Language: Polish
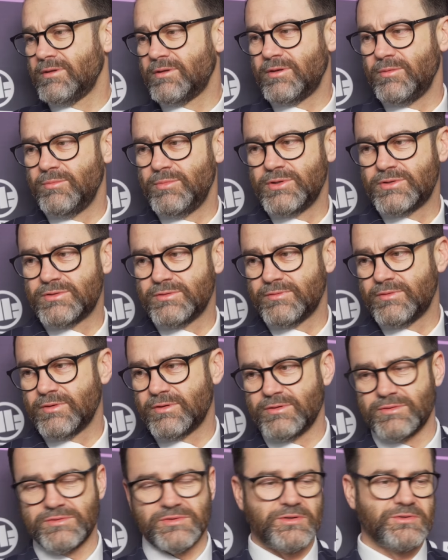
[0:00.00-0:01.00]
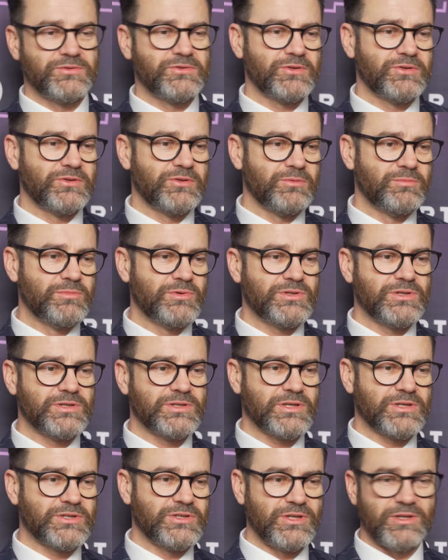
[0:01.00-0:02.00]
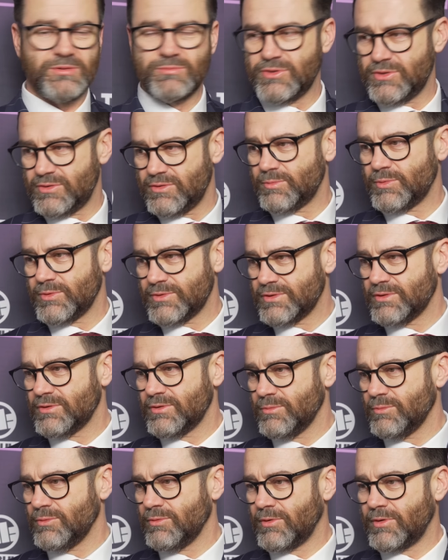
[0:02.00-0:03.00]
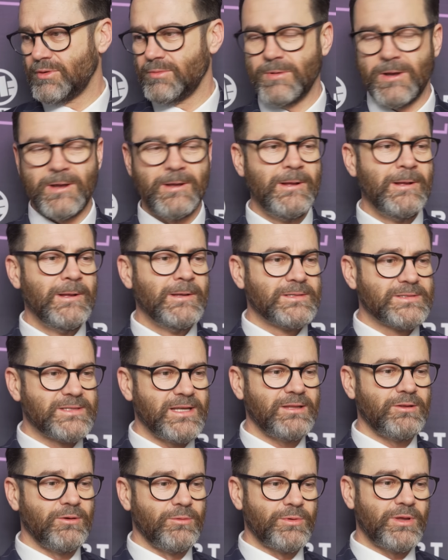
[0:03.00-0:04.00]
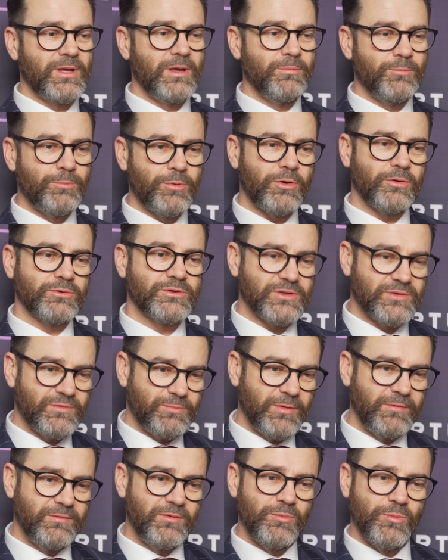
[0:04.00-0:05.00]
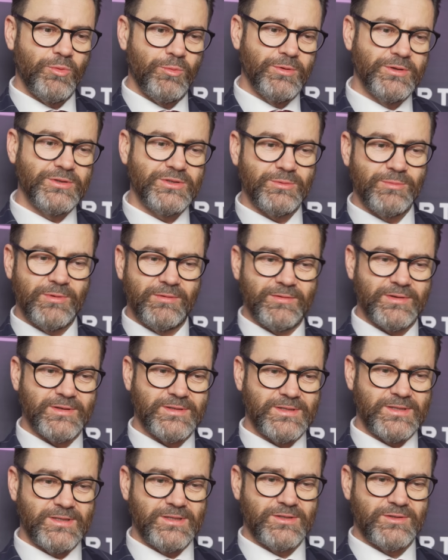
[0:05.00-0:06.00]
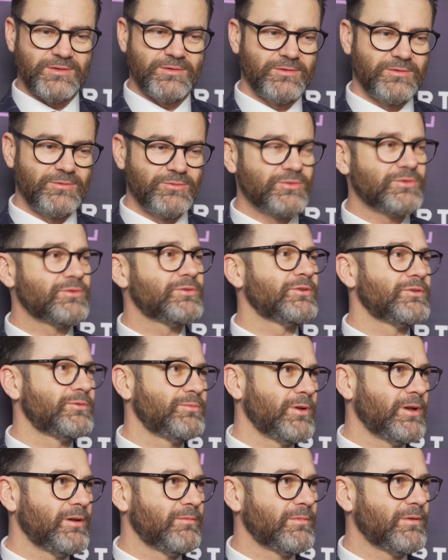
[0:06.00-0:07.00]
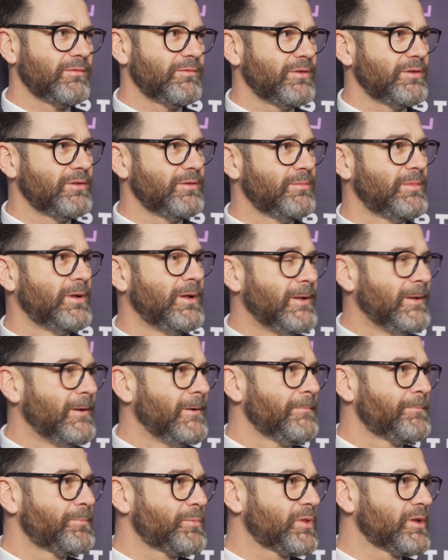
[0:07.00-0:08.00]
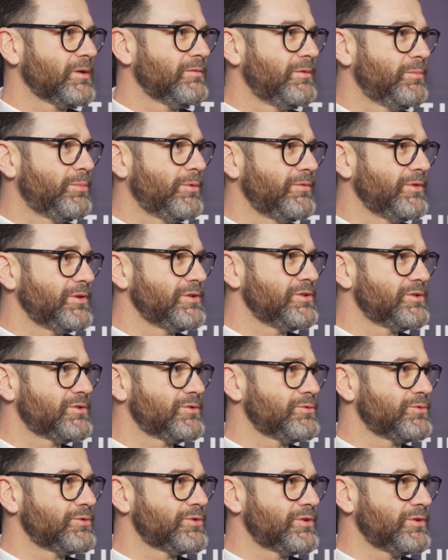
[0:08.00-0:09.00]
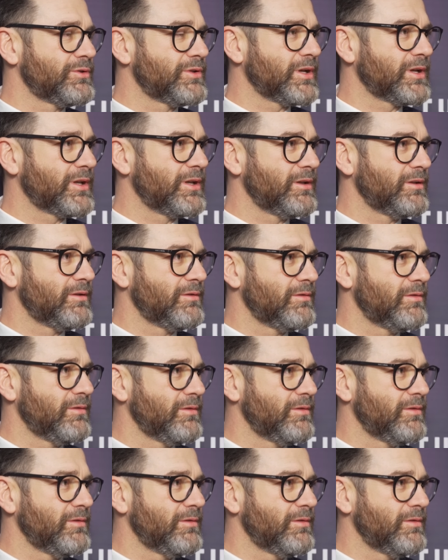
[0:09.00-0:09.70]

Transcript: kibiców dochodzących, no to myślę, że tak 70% to było chyba za Tomkiem, chociaż w pewnym momencie mam wrażenie, że już się śmiałem tam w jednym mm, wypowiedzi, że już to takie